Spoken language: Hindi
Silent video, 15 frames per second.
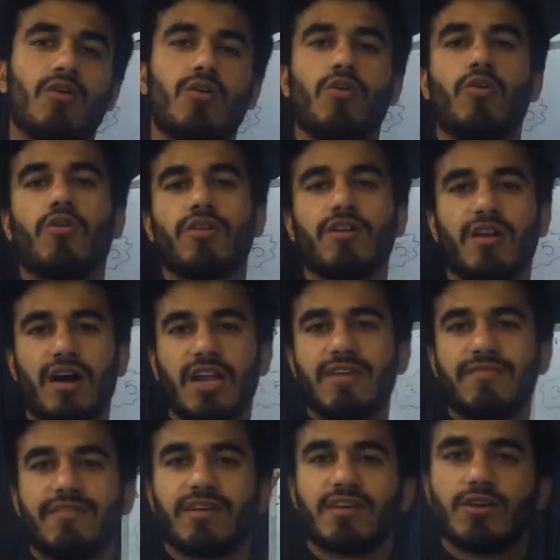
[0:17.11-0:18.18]
और नॉन
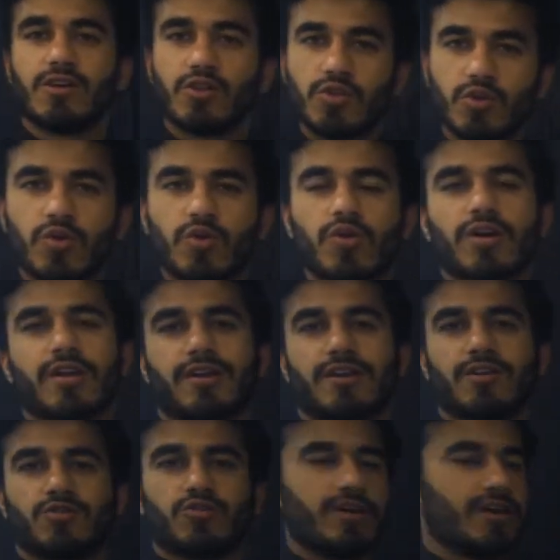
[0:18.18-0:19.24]
लिविंग दोनों करेक्टर
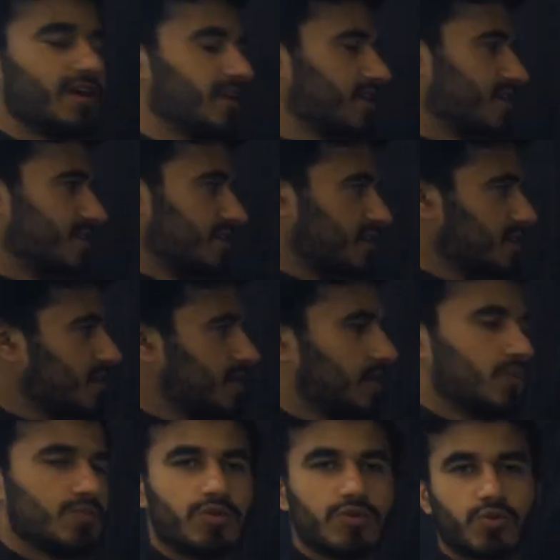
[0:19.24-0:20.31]
जो हैं इनके अंदर
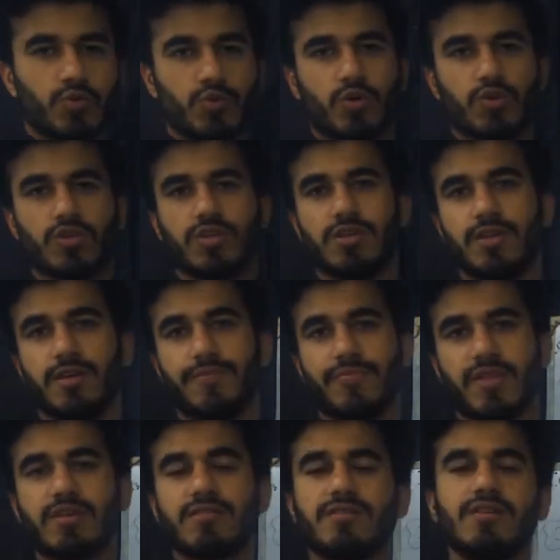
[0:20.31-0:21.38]
मौजूद होती हैं
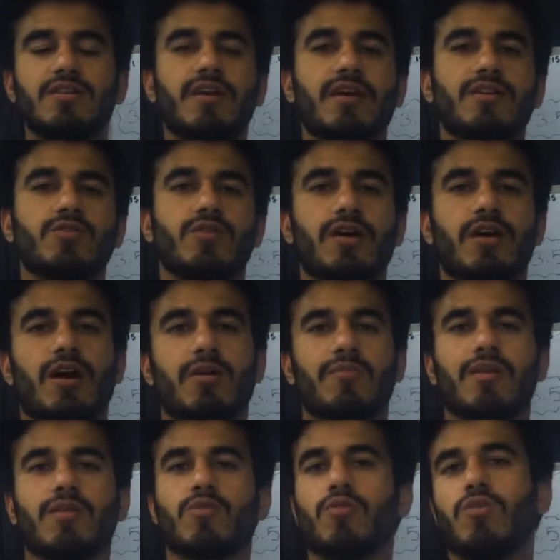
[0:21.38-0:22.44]
इसलिए जो है हम
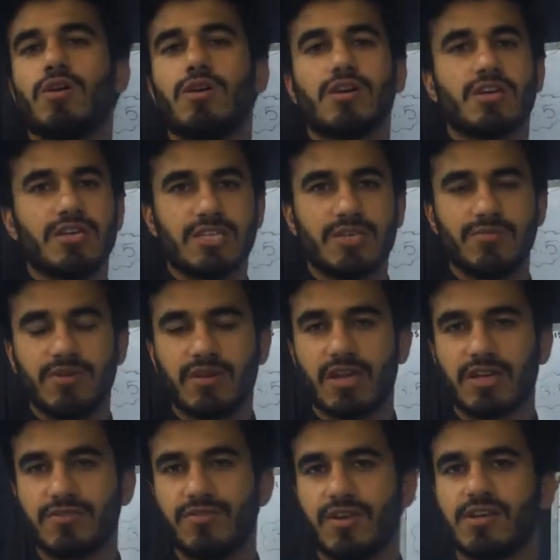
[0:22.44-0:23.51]
इनको किसी भी
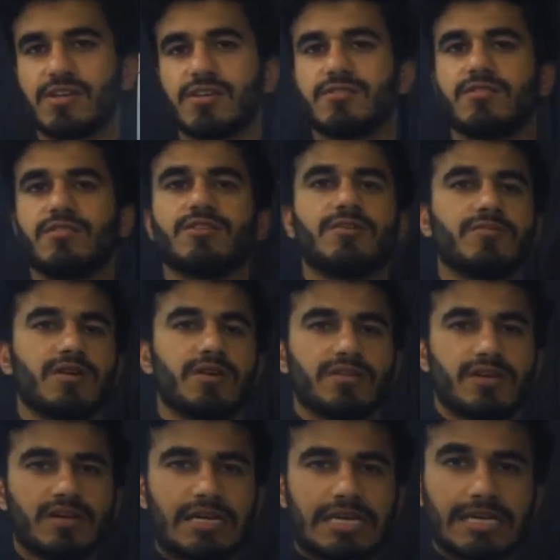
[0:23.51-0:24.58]
क्लासिफिकेशन सिस्टम के अंदर